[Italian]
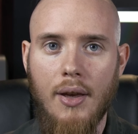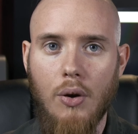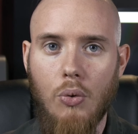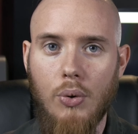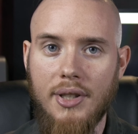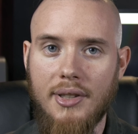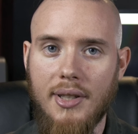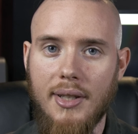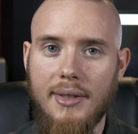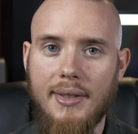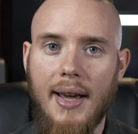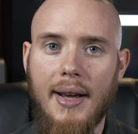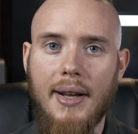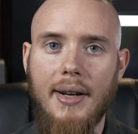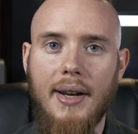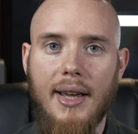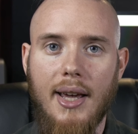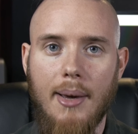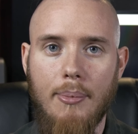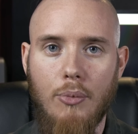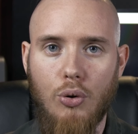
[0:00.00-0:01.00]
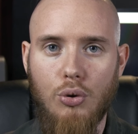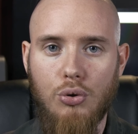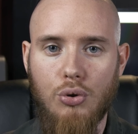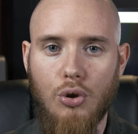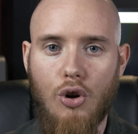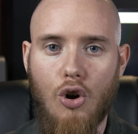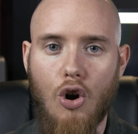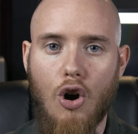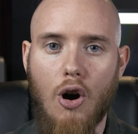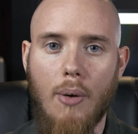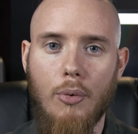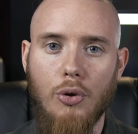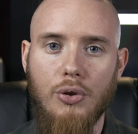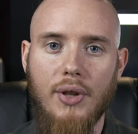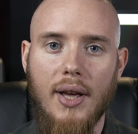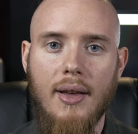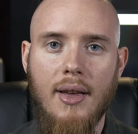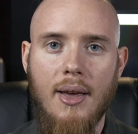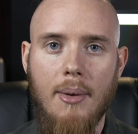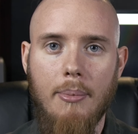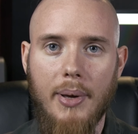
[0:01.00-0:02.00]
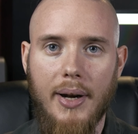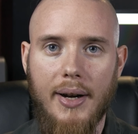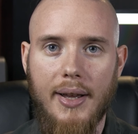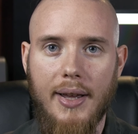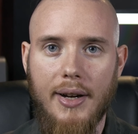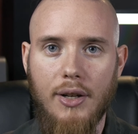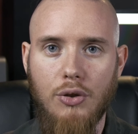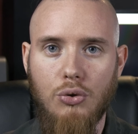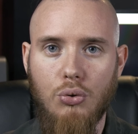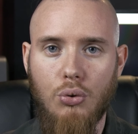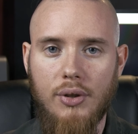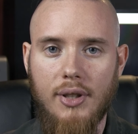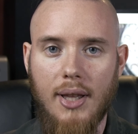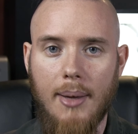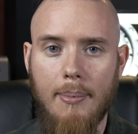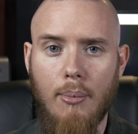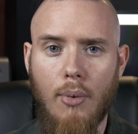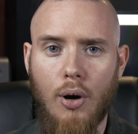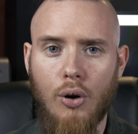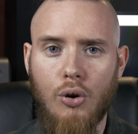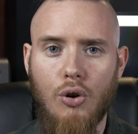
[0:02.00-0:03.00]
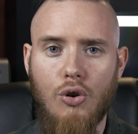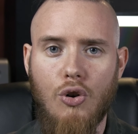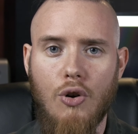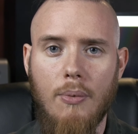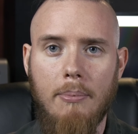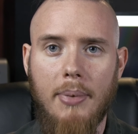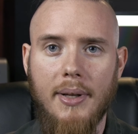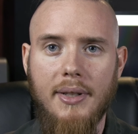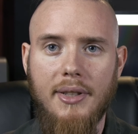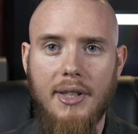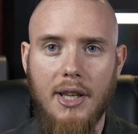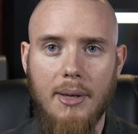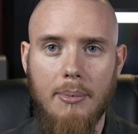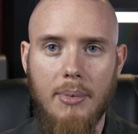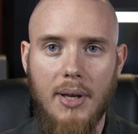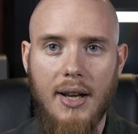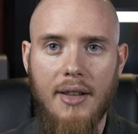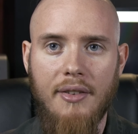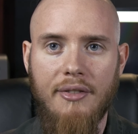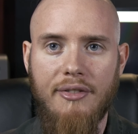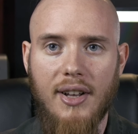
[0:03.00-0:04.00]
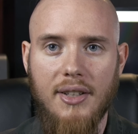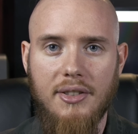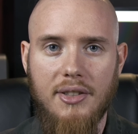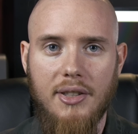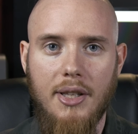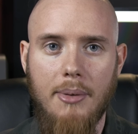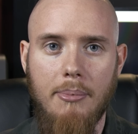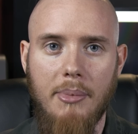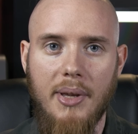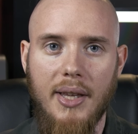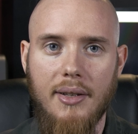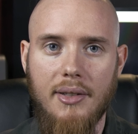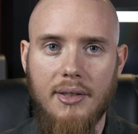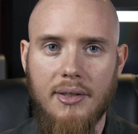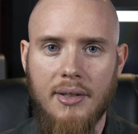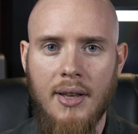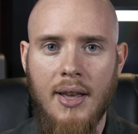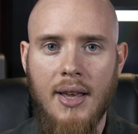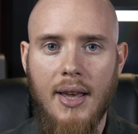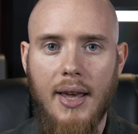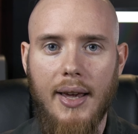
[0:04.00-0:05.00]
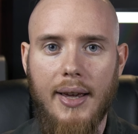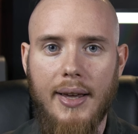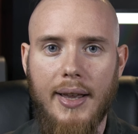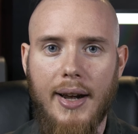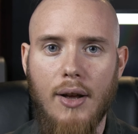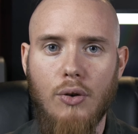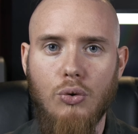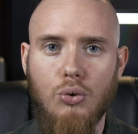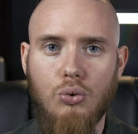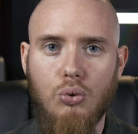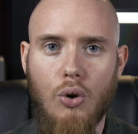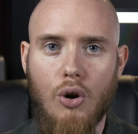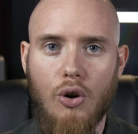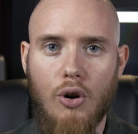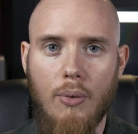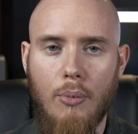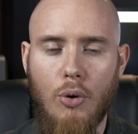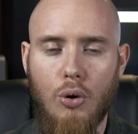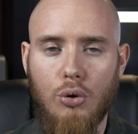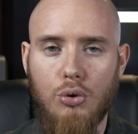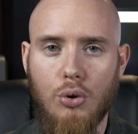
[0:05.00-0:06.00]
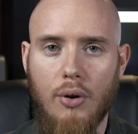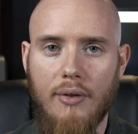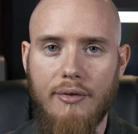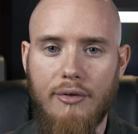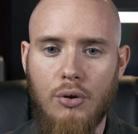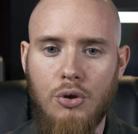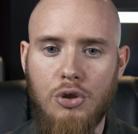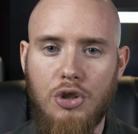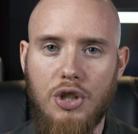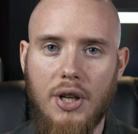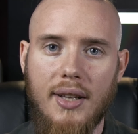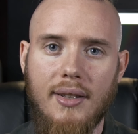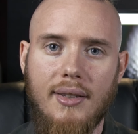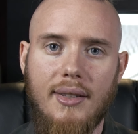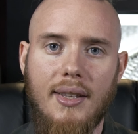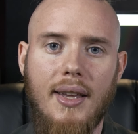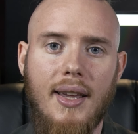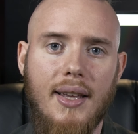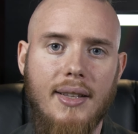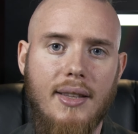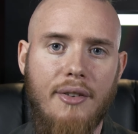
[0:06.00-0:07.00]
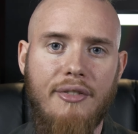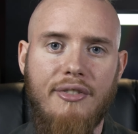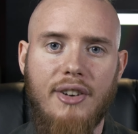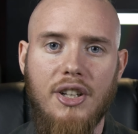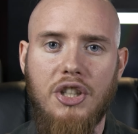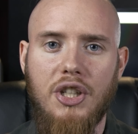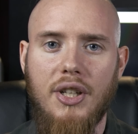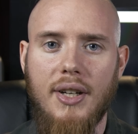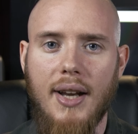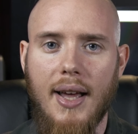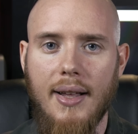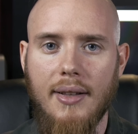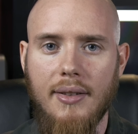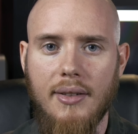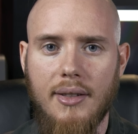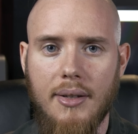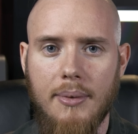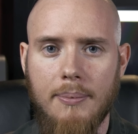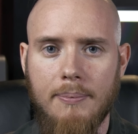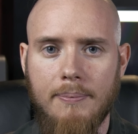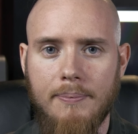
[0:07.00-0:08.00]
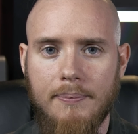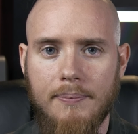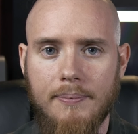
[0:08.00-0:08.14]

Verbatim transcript: Questa tecnica è molto comoda perché risulta monocompatibile in fase di mix e crea un suono molto avvolgente ed affascinante.